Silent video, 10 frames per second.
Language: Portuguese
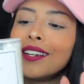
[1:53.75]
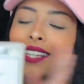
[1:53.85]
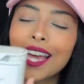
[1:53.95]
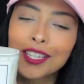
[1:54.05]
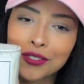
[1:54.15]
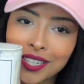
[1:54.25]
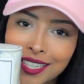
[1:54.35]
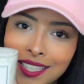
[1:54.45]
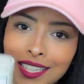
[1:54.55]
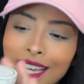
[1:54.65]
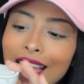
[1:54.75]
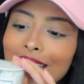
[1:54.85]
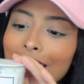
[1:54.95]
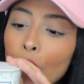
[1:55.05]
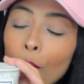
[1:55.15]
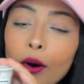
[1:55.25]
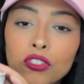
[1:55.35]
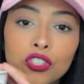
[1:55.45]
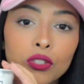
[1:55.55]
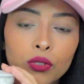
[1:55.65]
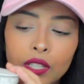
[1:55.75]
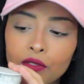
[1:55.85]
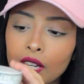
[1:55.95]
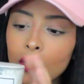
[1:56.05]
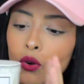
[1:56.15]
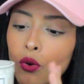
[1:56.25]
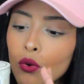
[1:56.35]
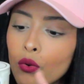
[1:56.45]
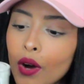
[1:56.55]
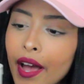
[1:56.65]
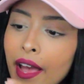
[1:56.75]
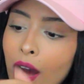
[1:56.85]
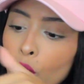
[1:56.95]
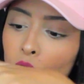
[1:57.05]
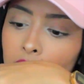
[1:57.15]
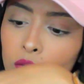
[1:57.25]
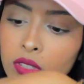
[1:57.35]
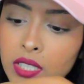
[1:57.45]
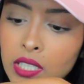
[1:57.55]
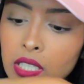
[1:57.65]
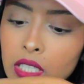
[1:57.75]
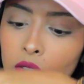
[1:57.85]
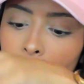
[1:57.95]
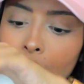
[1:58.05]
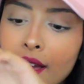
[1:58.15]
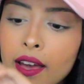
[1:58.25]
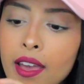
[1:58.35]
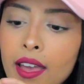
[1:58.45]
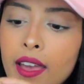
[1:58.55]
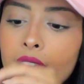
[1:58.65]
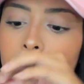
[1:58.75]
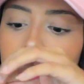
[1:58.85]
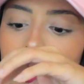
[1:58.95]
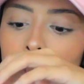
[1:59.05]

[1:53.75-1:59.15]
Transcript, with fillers: E é isso aqui, que é um potinho que vem com é, algodãozinho, é,